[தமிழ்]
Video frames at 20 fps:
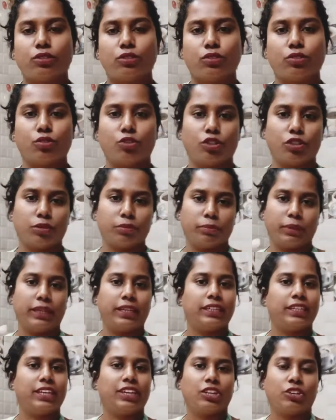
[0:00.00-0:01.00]
ஸோ அது
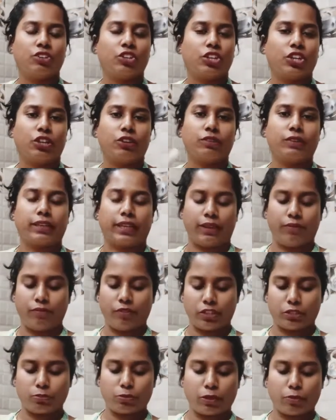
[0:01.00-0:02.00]
மெல்ட் ஆகிற வரைக்கும் எனக்கு டைம்
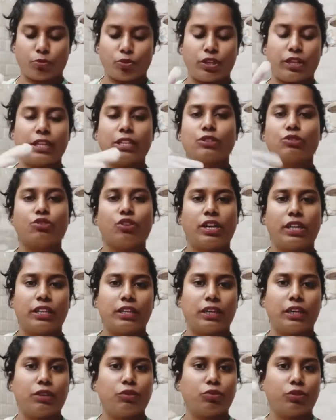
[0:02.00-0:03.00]
வேஸ்ட் பண்ண பிடிக்கல ஸோ
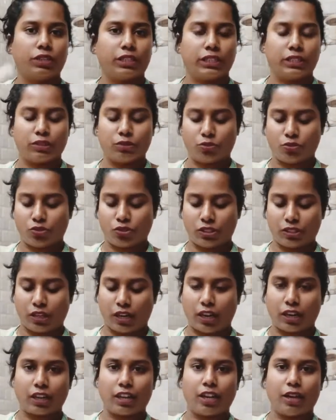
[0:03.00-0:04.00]
அதனால் உங்ககிட்ட இன்னொன்று
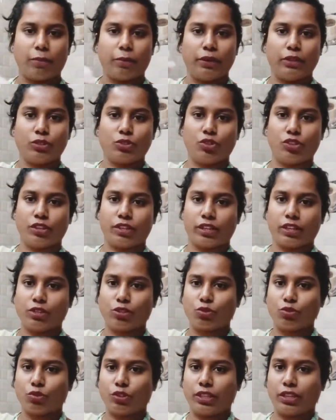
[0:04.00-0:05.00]
காட்டலாம் அப்படின்னு சொல்லிட்டு இருக்கேன்
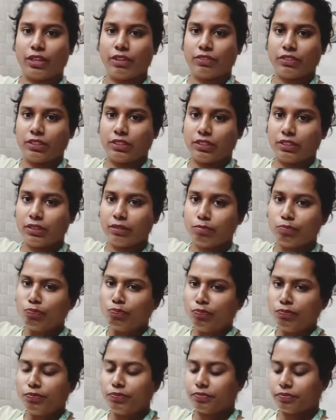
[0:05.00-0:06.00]
ஸோ இதெல்லாம் வந்துட்டு
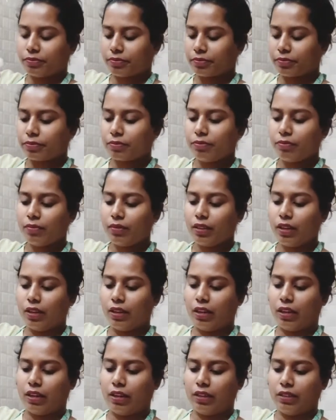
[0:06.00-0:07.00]

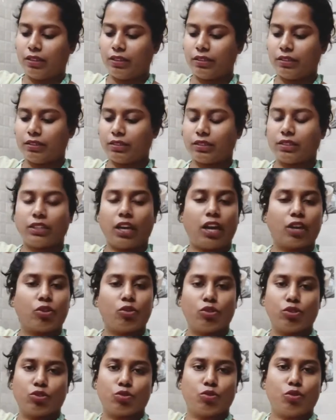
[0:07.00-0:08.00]
நான்
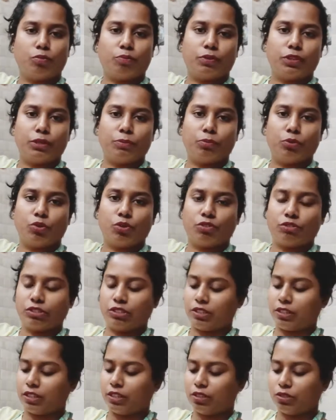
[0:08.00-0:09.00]
சார்கோல் சோப் வந்து போட்டு
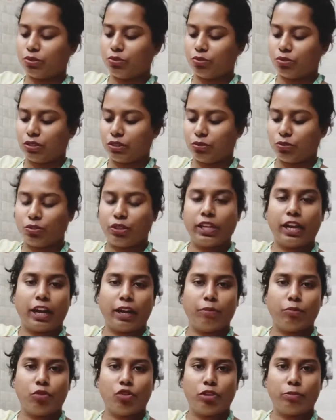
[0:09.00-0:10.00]
வச்சுருக்கேன் ஸோ அது ஒன்றும்
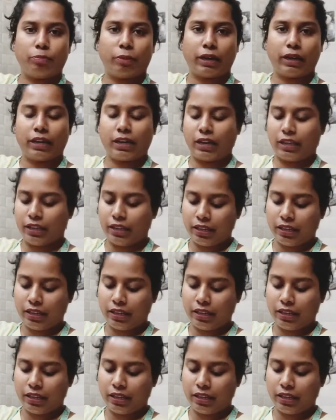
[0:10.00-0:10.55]
அன்மோல்ட் பண்ணல